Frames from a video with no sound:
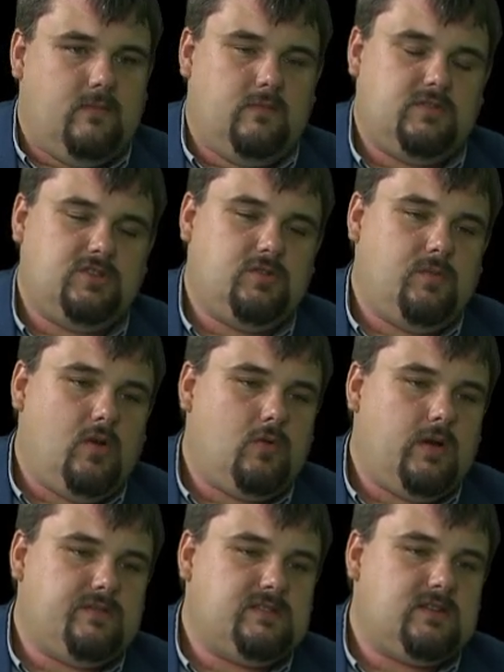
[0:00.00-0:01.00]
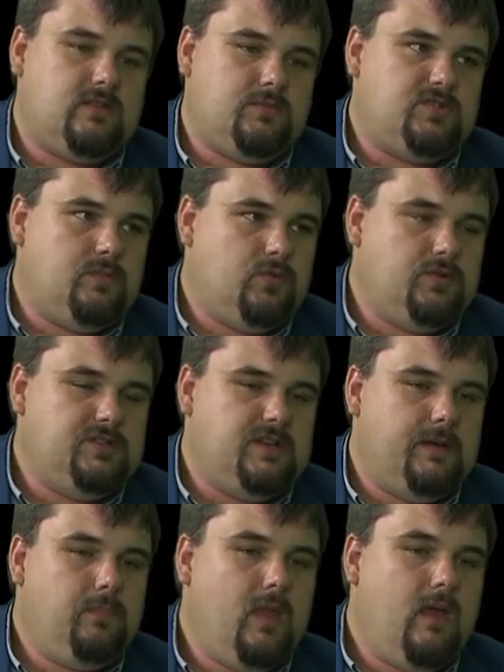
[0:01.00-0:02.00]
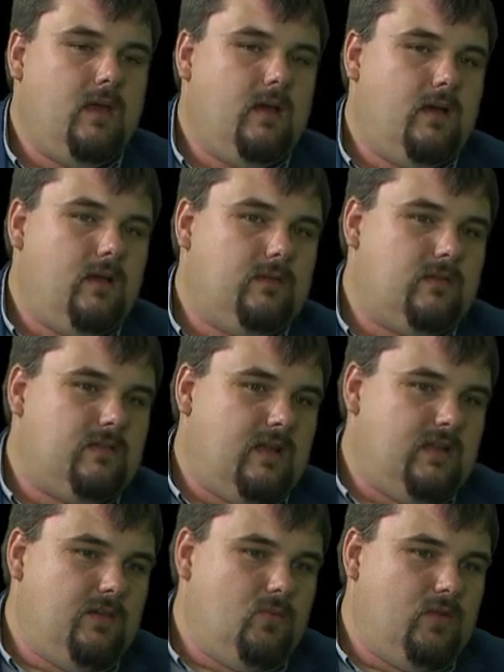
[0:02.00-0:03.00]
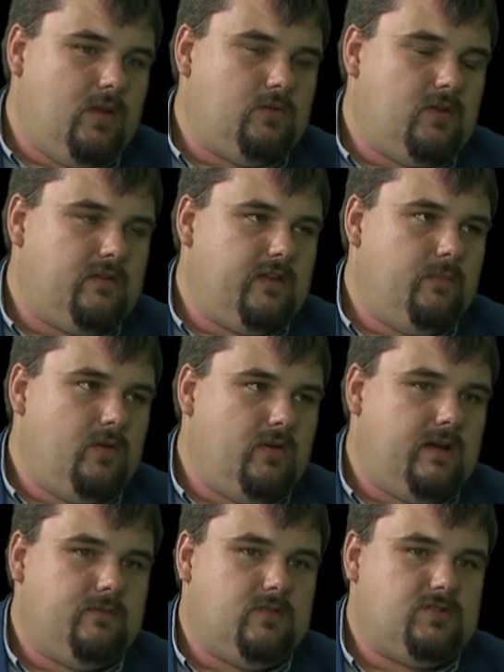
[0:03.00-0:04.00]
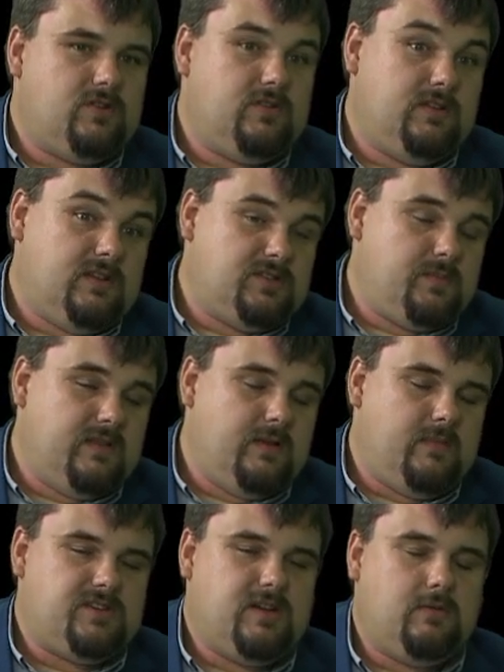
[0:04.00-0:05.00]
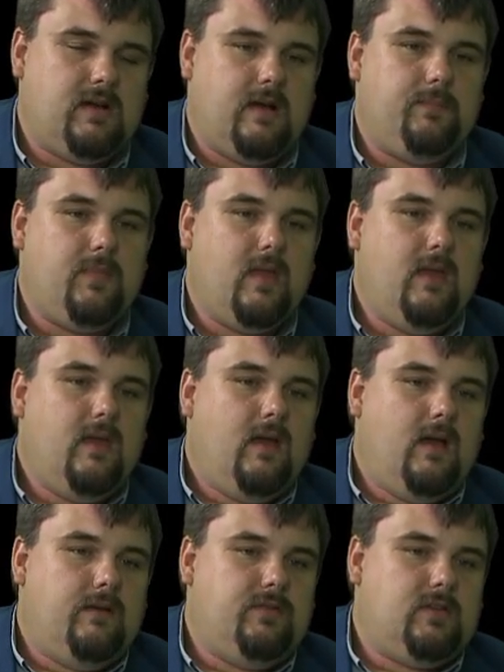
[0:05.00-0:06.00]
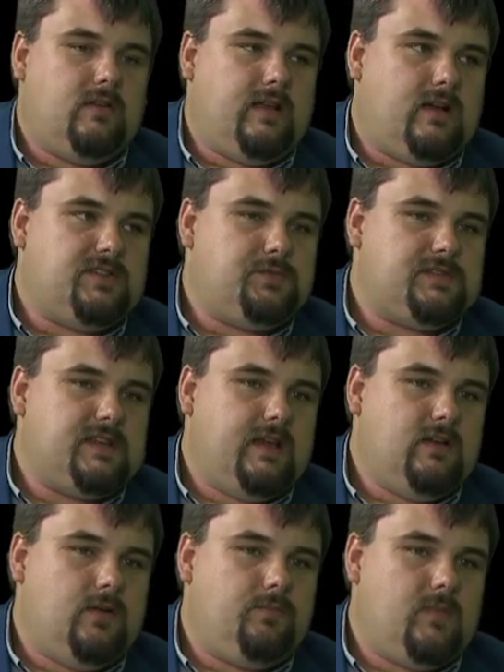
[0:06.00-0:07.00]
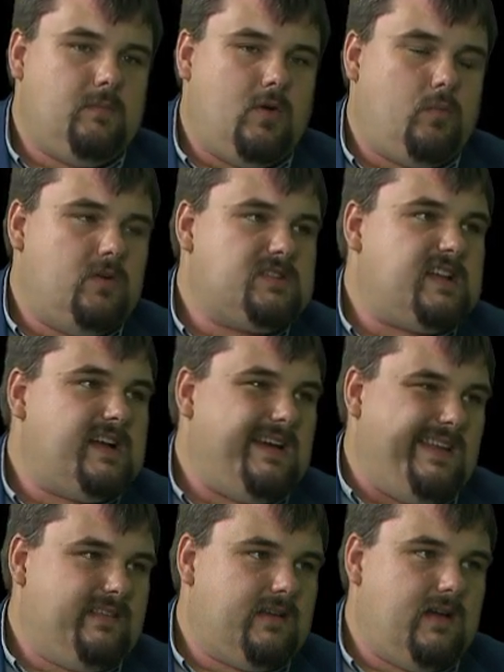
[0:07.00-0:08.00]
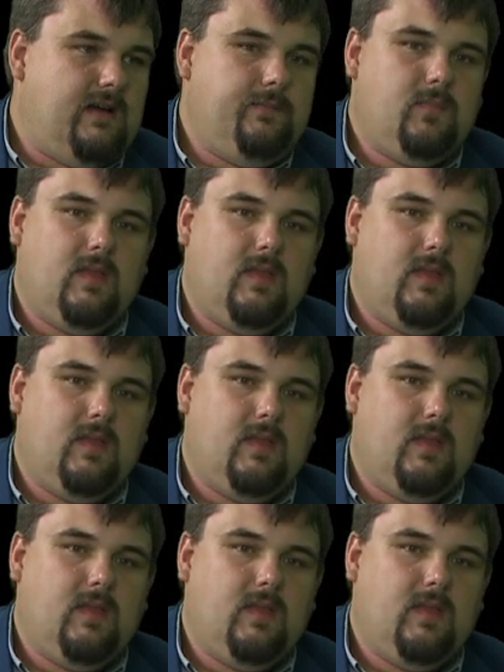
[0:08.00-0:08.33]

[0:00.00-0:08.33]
W przyszłym roku, jak wszystko dobrze pójdzie, e, zostanie mój autorski program wdrożony i też pana marszałka e, Witolda Kozłowskiego Małopolska Karetka,